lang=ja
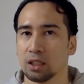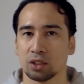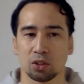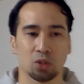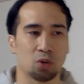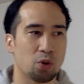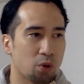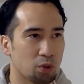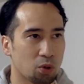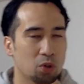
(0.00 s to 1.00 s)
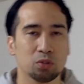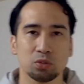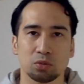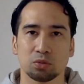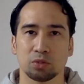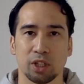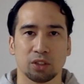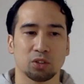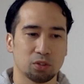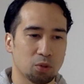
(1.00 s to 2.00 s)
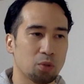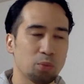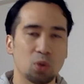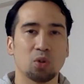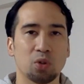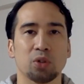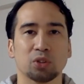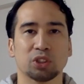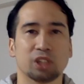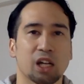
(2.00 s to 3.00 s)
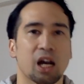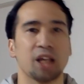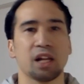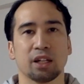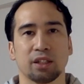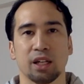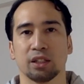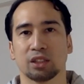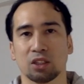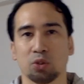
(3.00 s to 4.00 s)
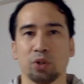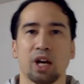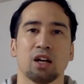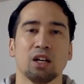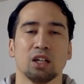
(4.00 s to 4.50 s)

その本え本物の両親から離れて里親、